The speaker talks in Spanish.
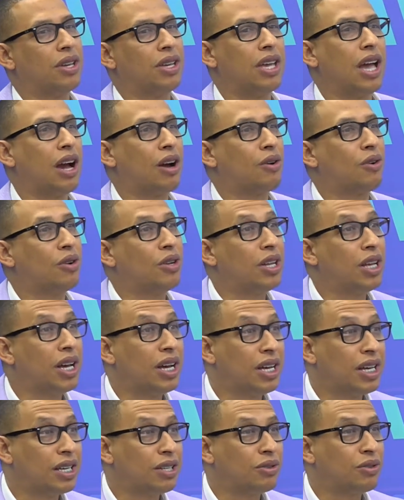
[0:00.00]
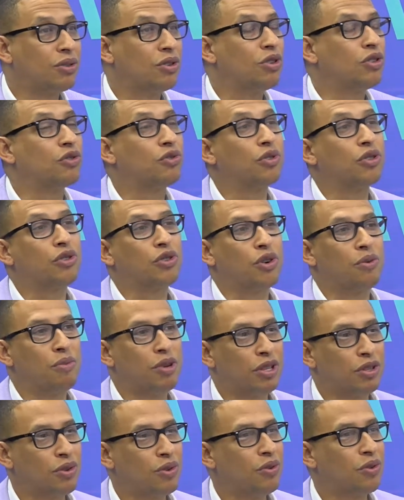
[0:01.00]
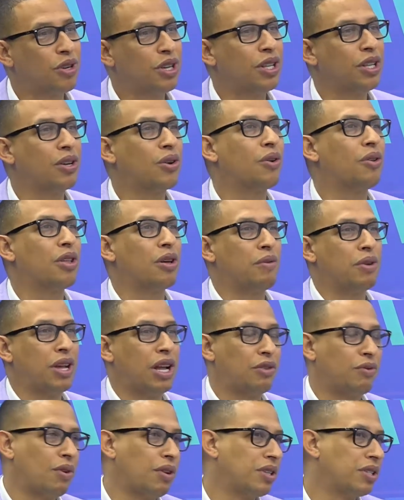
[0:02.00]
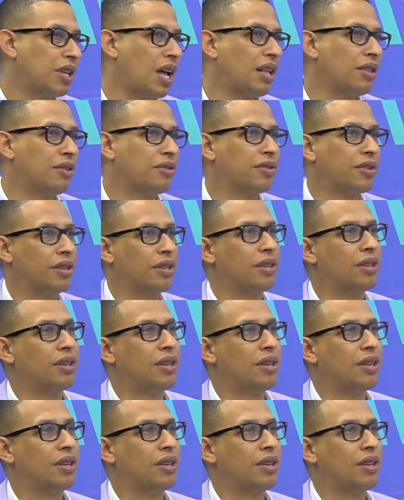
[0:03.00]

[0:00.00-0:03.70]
Y acorde a eso, su instrumento jurídico debe ir actualizándose.